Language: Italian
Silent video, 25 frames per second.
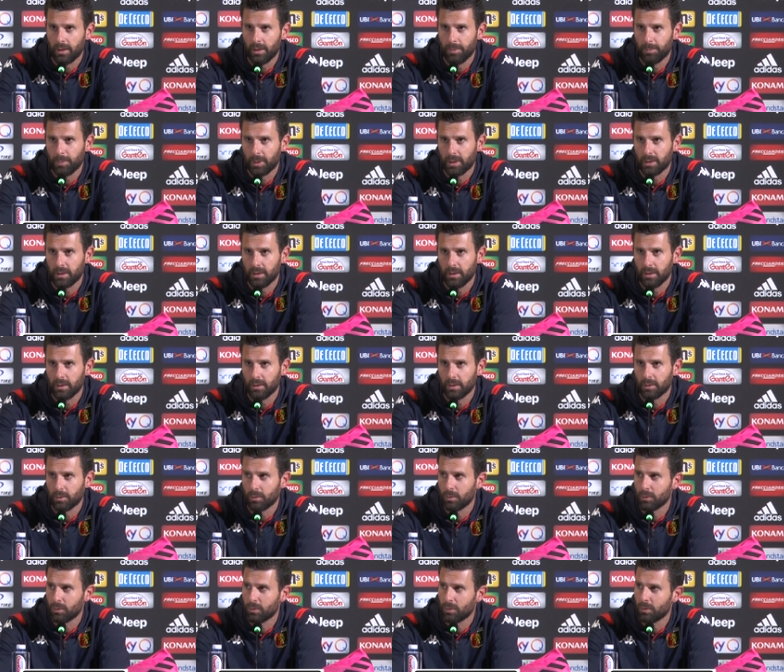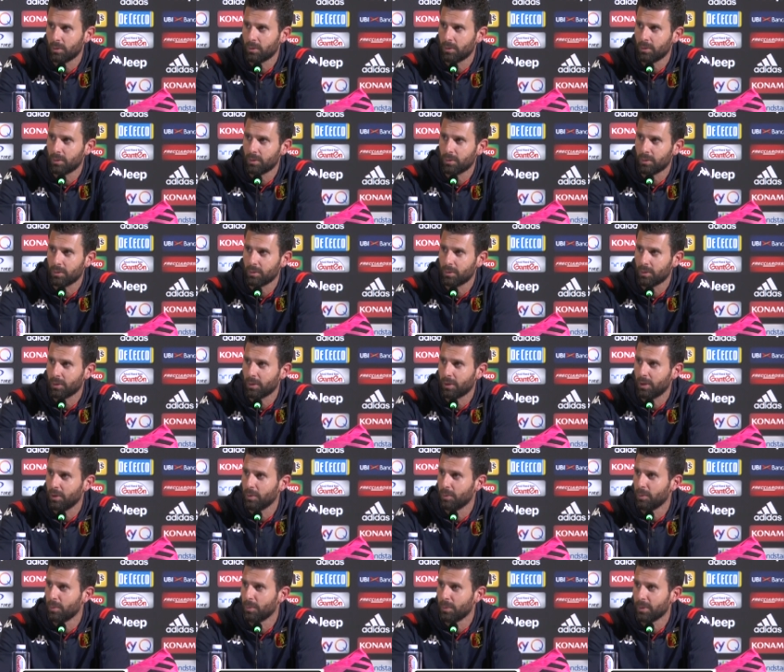le partite contro, contro
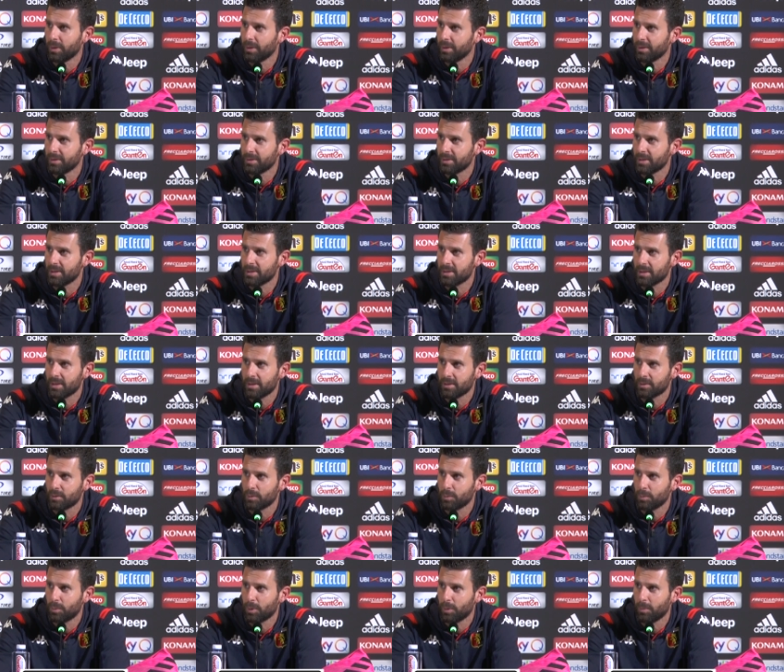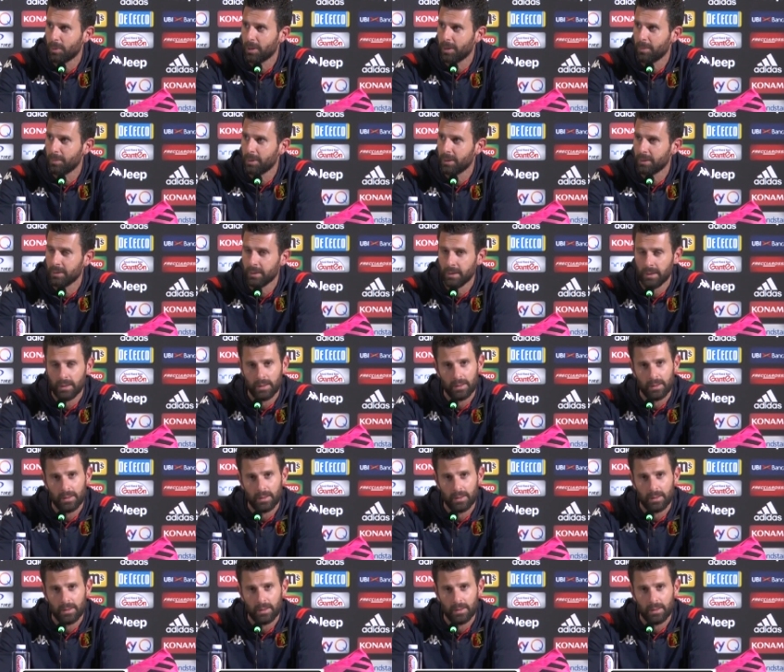chiunque senza nessun problema.